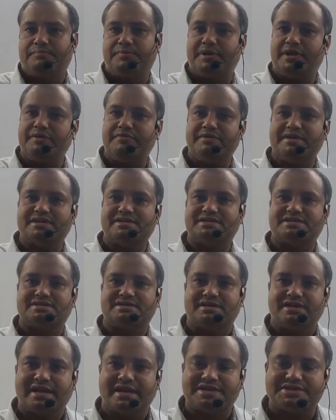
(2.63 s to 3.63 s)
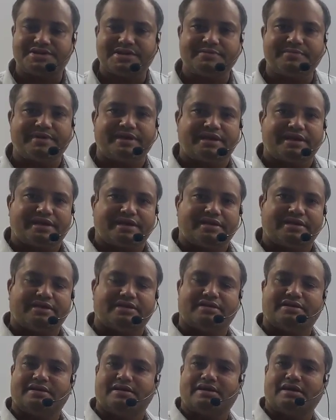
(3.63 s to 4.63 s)
प्रीवियस लेक्चर
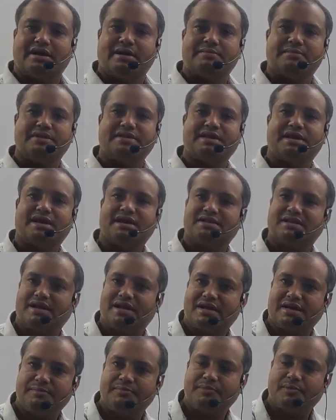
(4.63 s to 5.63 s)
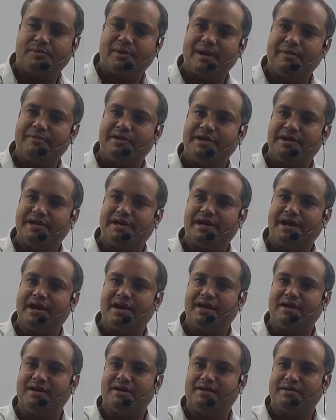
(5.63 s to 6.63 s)
में हमने देखा था कि प्रोबेबिलिटी का
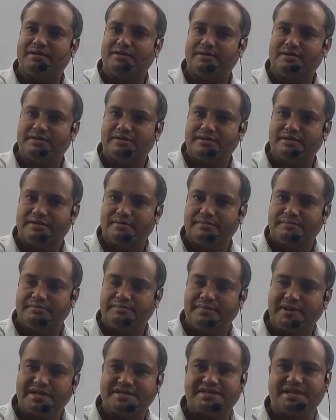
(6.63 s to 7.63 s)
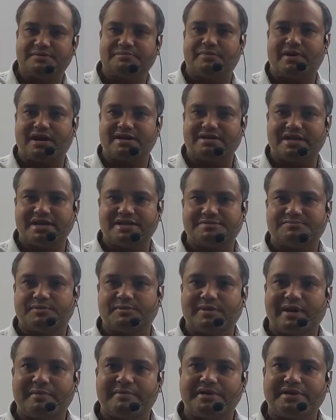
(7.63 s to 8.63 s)
बेसिक पार्ट दैट इज
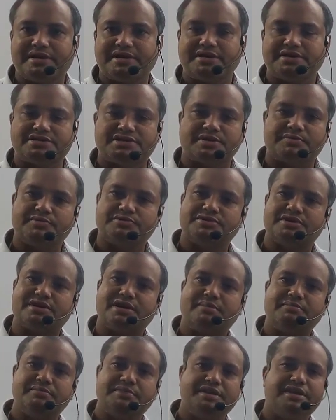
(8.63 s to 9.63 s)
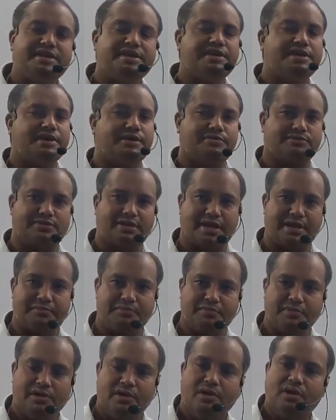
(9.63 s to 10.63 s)
प्रोबेबिलिटी डिस्ट्रीब्यूशन का मीनिंग क्या होता है
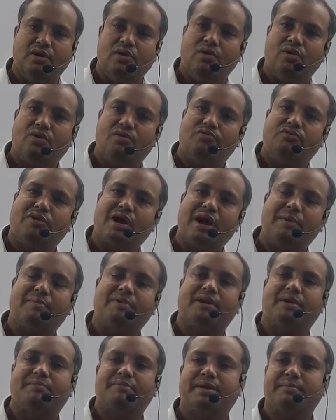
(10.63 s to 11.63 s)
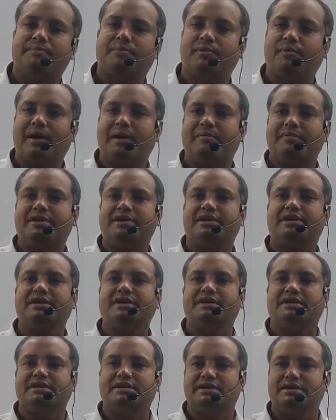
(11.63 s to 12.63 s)
और वहां पर हमने
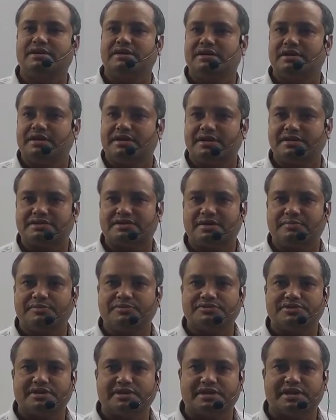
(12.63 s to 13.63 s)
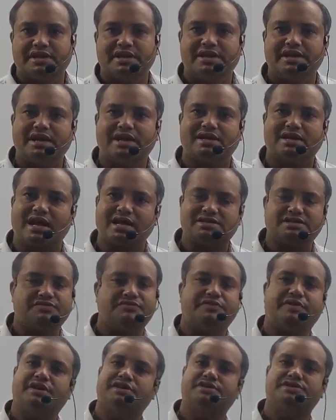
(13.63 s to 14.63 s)
प्रोबेबिलिटी डिस्ट्रीब्यूशन के लिए
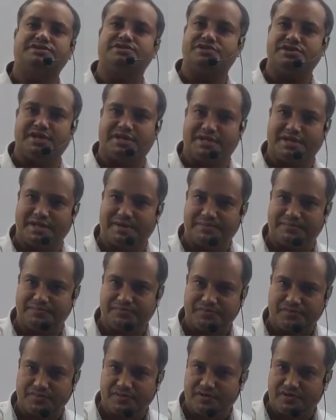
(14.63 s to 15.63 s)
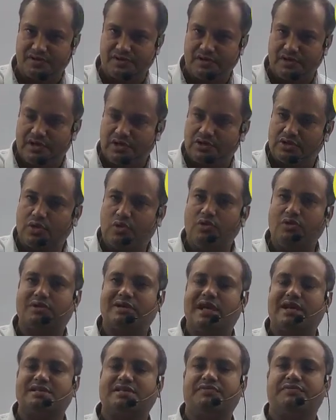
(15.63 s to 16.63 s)
क्लासिफिकेशंस किए थे तो उन
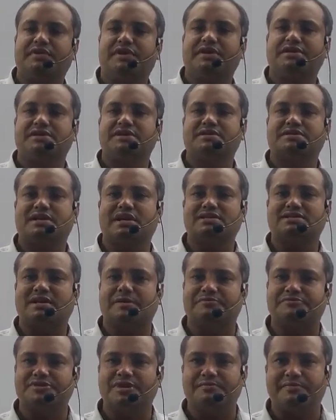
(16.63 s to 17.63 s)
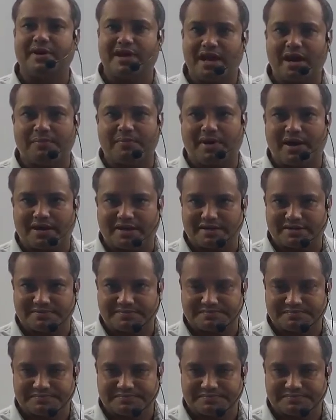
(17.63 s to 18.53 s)
क्लासिफिकेशंस का सबसे पहला पार्ट